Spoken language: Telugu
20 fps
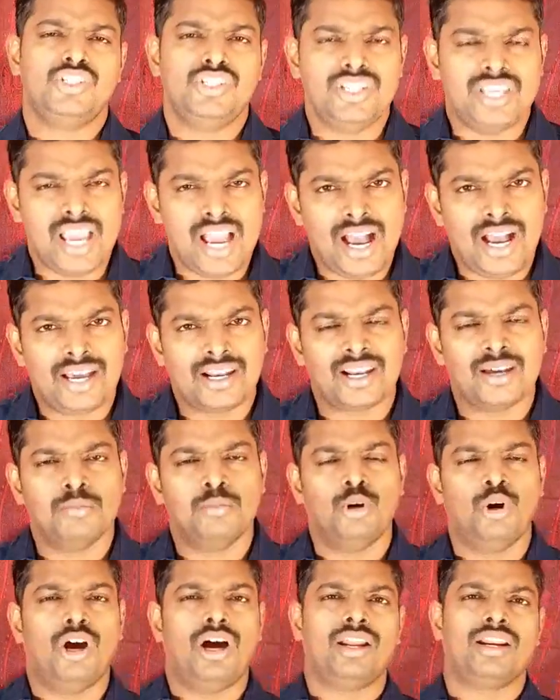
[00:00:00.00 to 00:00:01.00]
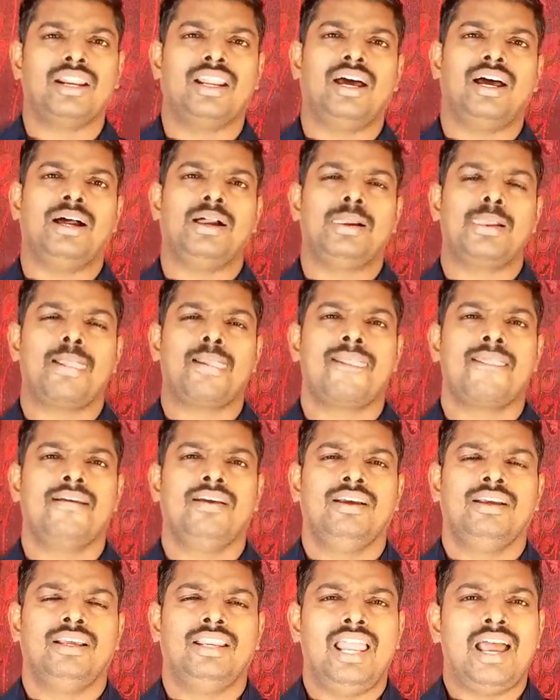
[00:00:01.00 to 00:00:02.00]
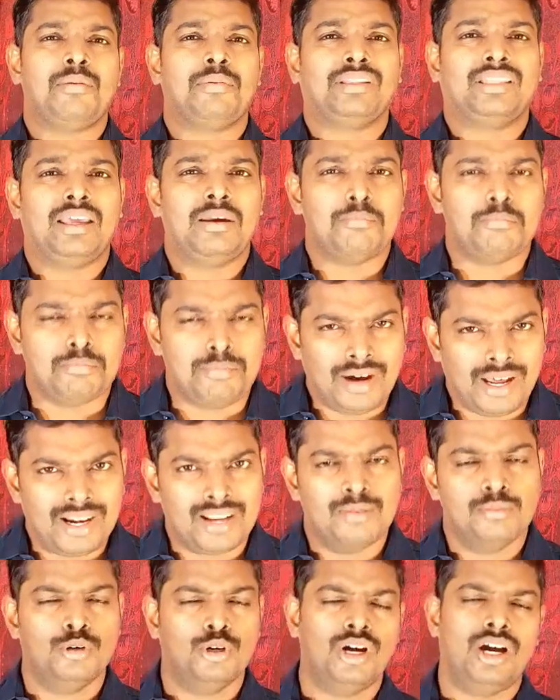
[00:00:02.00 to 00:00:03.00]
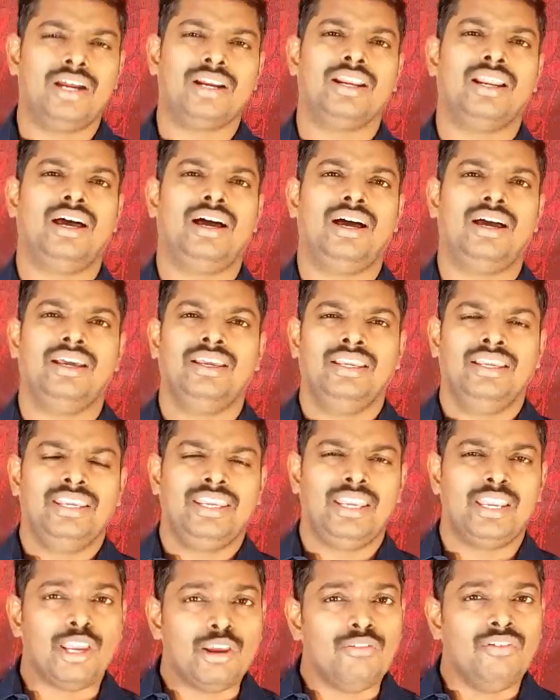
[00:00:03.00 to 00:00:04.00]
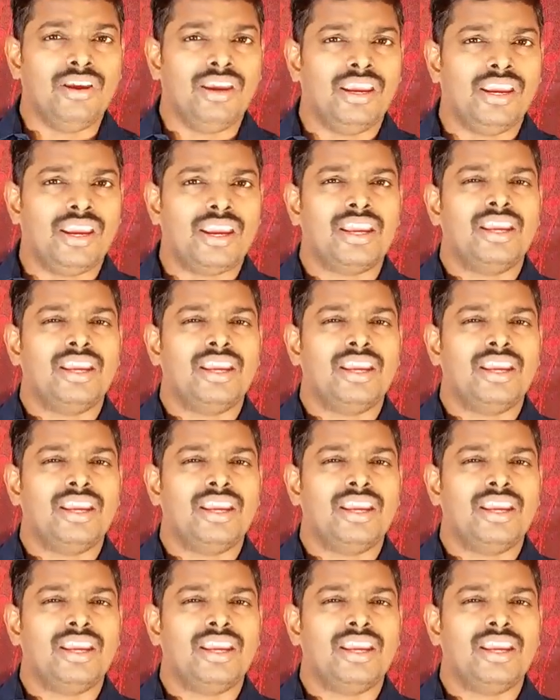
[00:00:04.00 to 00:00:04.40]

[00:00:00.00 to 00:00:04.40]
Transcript: జ్ఞానము అన్న లేకపోతే బలము అన్న ఇవి